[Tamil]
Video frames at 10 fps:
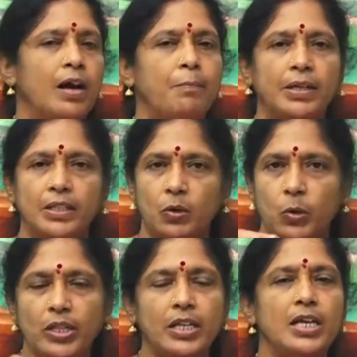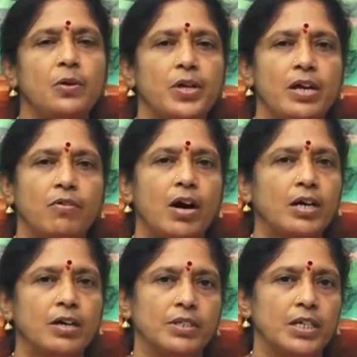அப்போ அந்த குழந்தையினுடைய
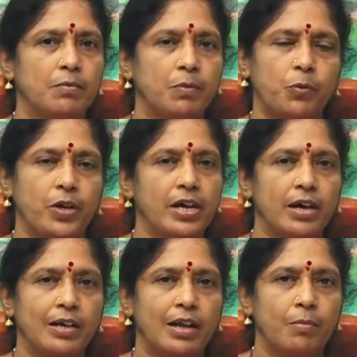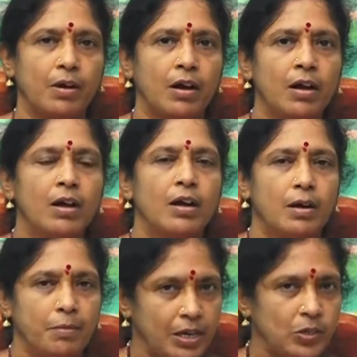வாக்கை வந்து நம்ம பொய்யாக்கலாமா
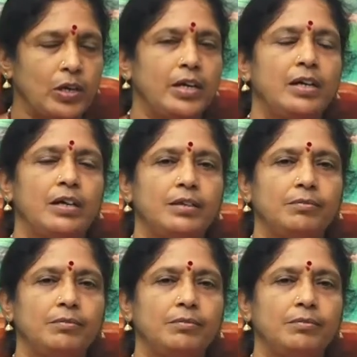அப்படின்னு சொல்லிட்டு